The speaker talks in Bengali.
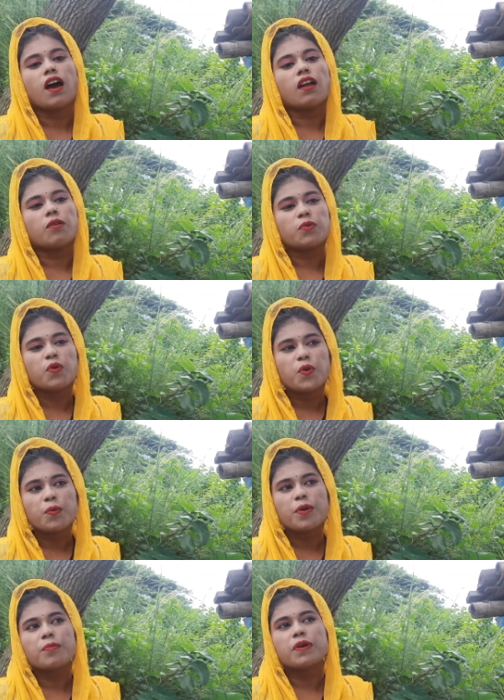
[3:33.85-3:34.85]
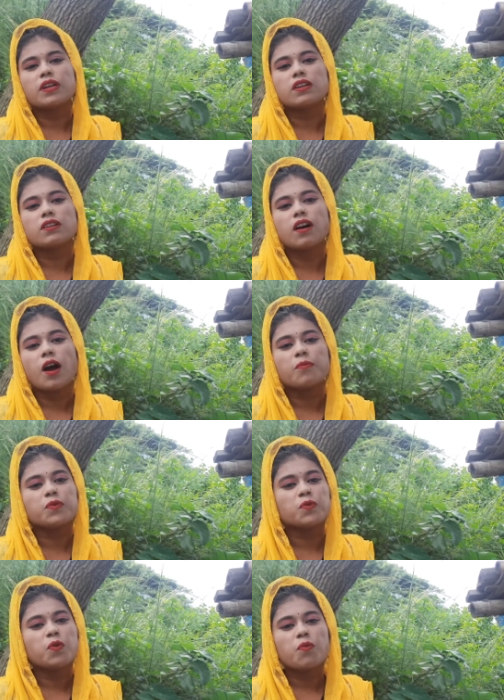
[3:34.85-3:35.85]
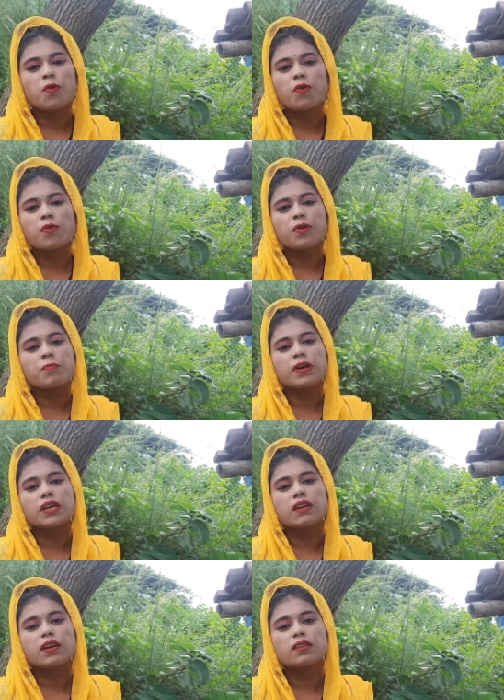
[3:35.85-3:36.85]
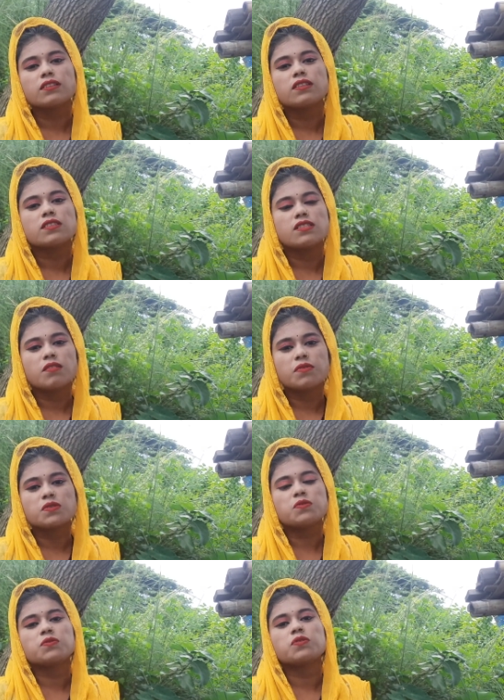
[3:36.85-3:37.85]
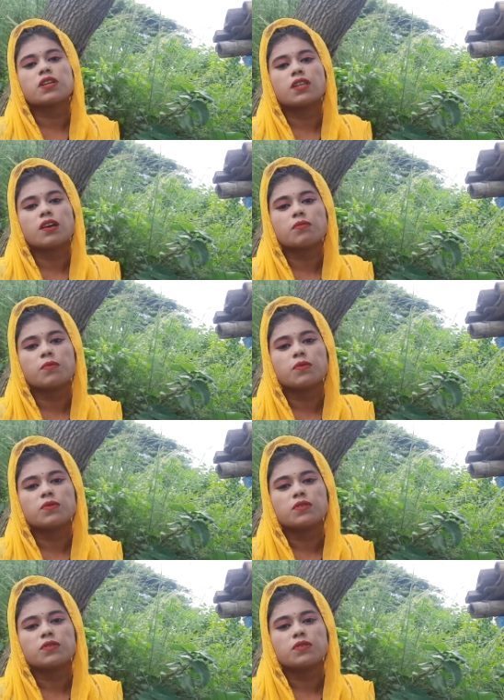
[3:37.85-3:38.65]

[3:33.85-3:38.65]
আর আমি গরিবের মায়া আমি কোনো বড় লোকের মায়া না যে আমার যোগ্যতা থাকবো